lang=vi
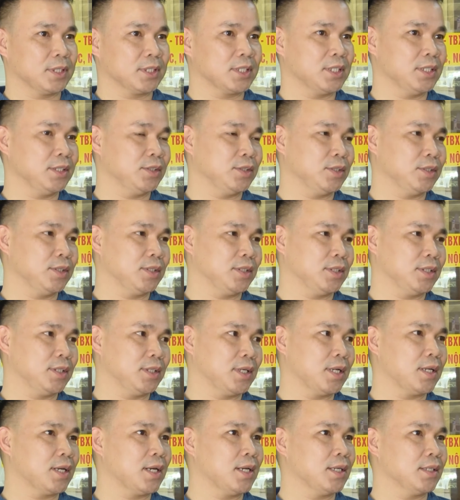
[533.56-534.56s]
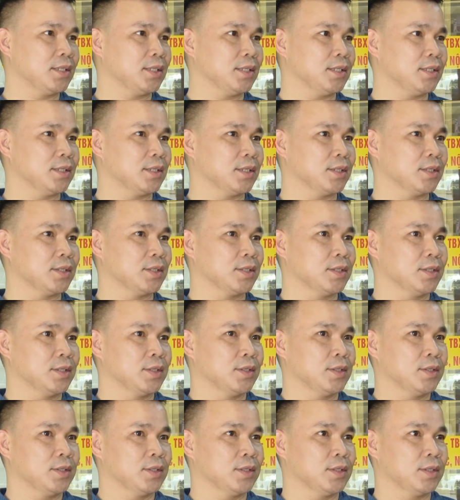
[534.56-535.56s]
khi đến đây thì
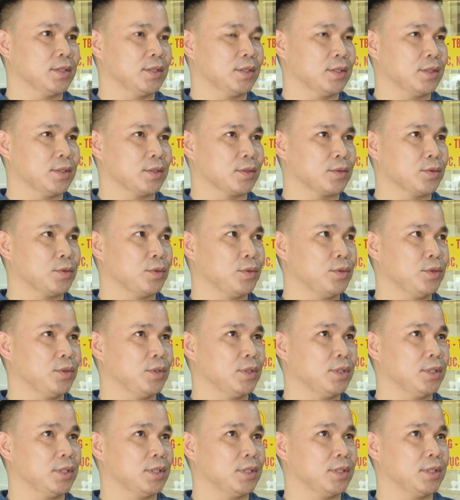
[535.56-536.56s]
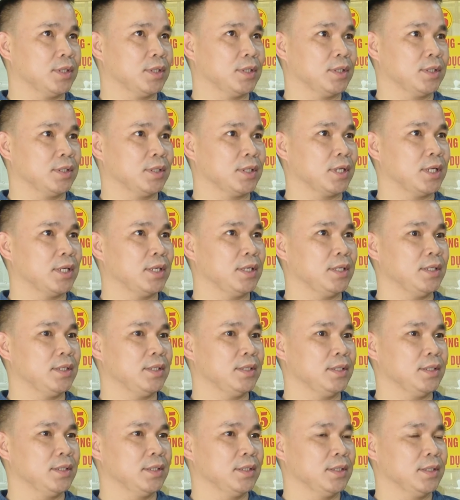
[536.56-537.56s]
tôi
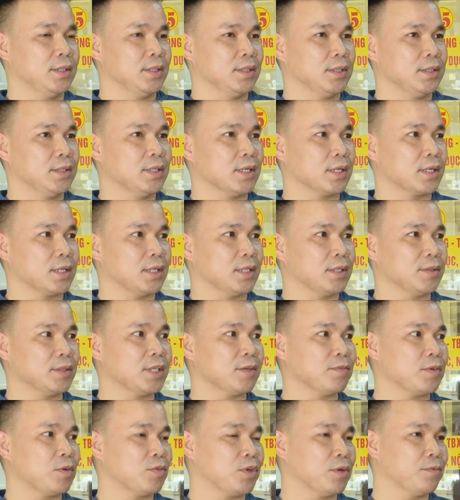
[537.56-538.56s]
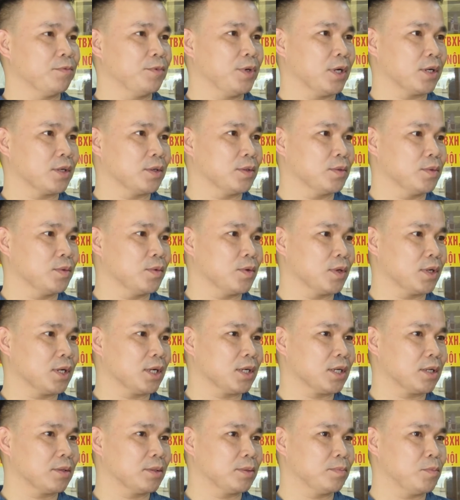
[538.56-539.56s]
thấy được cái tác phong làm việc của
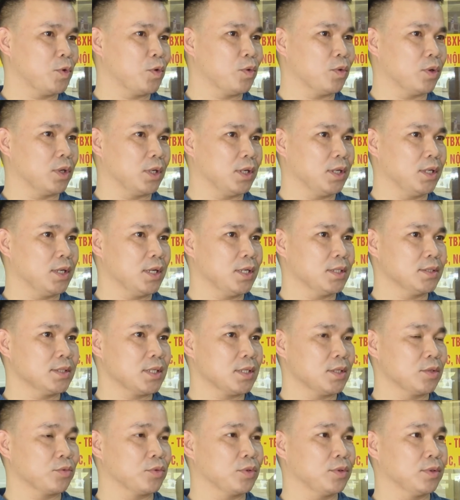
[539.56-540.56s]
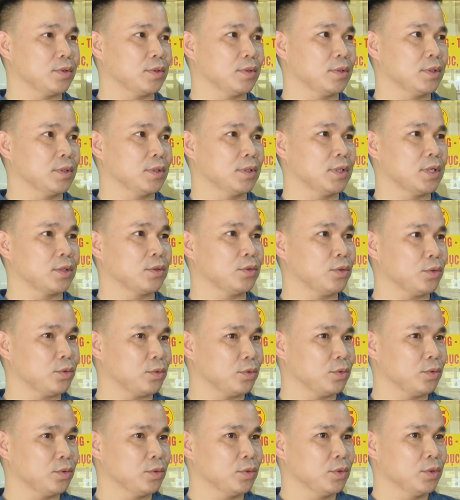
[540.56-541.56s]
các cán bộ ở nơi đây rất là là tốt
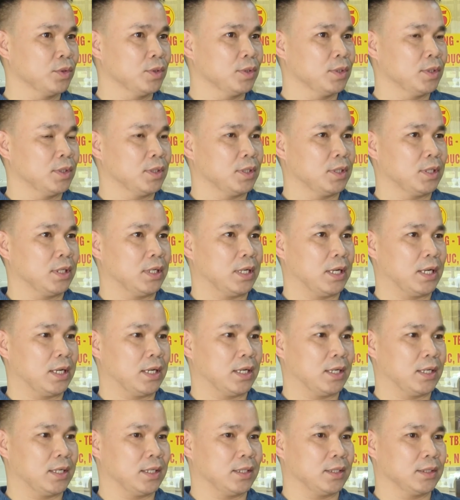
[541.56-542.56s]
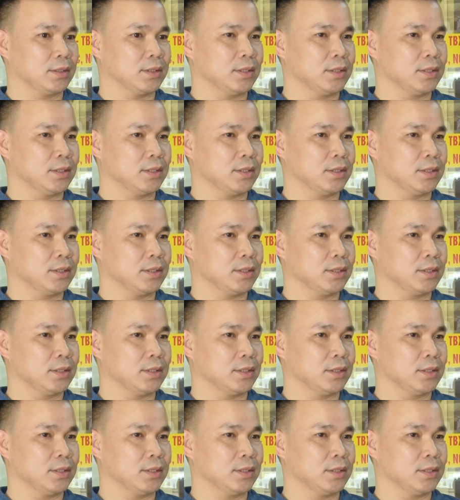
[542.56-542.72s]
là